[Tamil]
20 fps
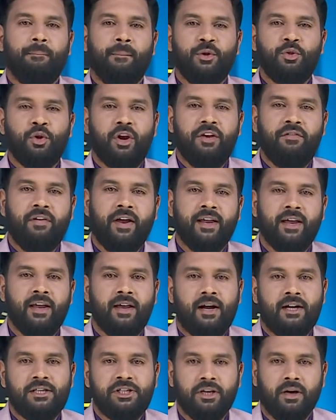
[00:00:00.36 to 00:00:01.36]
மதுரை வைகை
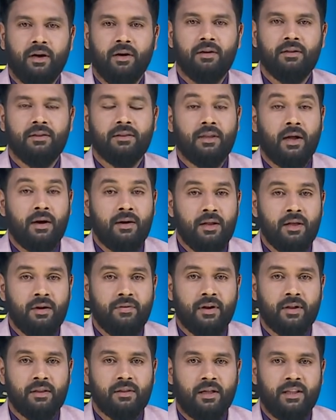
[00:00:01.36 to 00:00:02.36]
ஆற்றில் தண்ணீர்
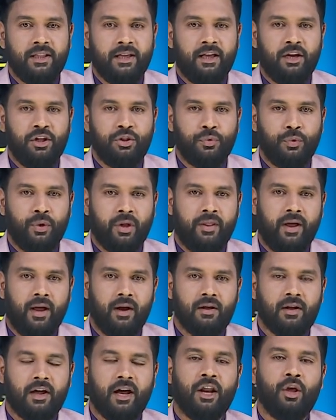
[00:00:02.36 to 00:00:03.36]
வரத்து அதிகரித்து
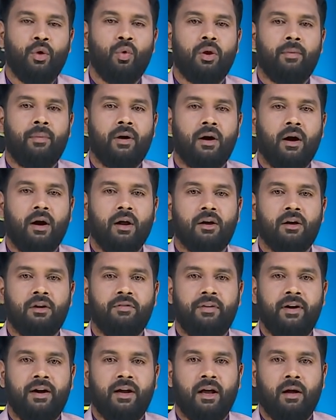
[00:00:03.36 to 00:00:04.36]
உள்ளதால் கரையோர மக்களுக்கு
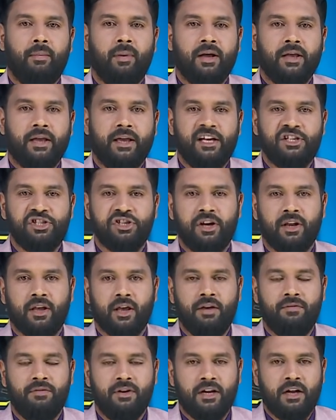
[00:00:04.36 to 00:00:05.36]
வெள்ள அபாய
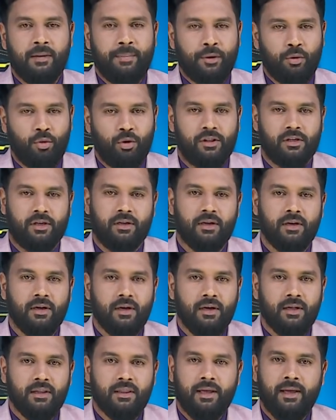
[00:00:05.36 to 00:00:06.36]
எச்சரிக்கை விடுக்கப்பட்டுள்ளது
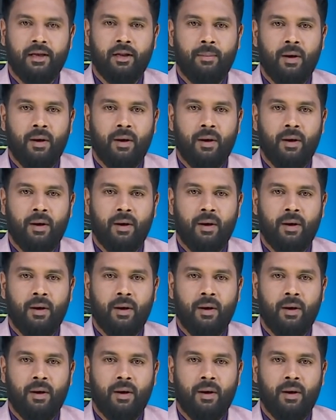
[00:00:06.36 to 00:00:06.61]
தேனி